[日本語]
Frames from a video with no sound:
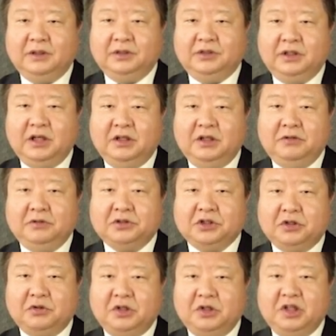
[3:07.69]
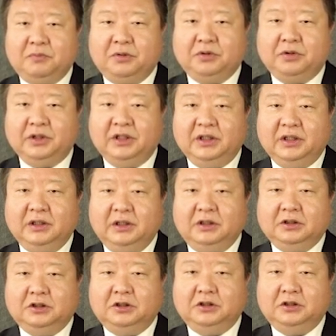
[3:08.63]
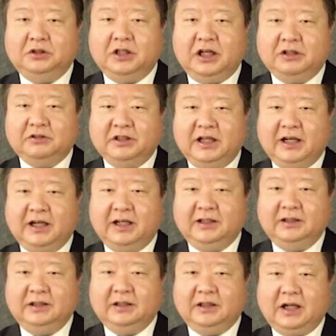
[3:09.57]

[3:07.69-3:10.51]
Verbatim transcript: シェルスクリプトに空白や